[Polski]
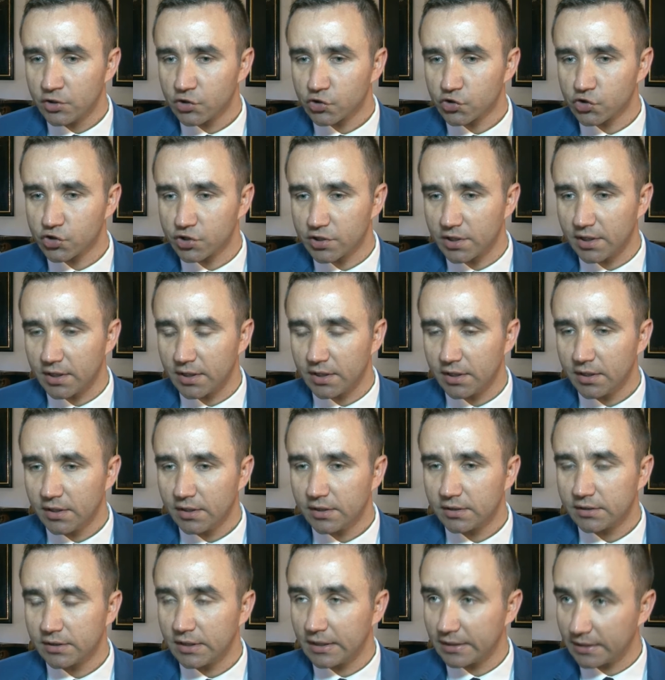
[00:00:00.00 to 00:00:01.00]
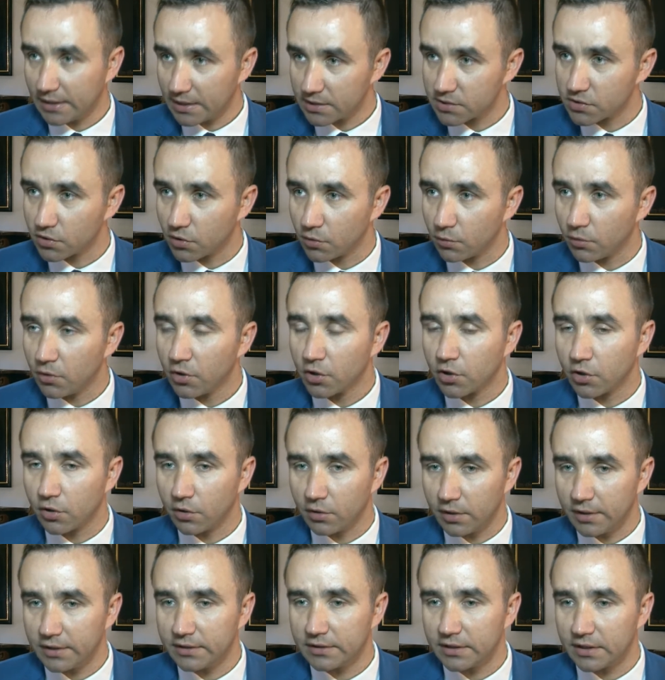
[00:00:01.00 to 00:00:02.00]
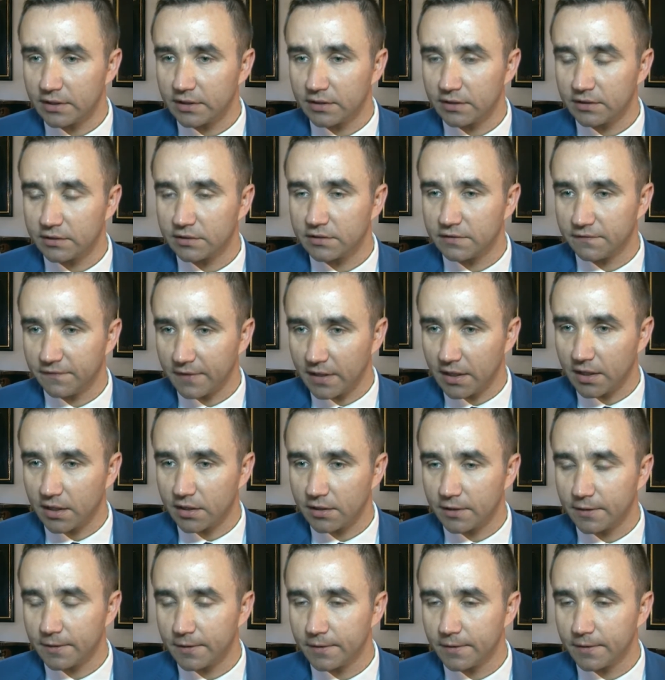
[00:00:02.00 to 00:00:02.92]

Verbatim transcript: że nadadzą kolejne dwa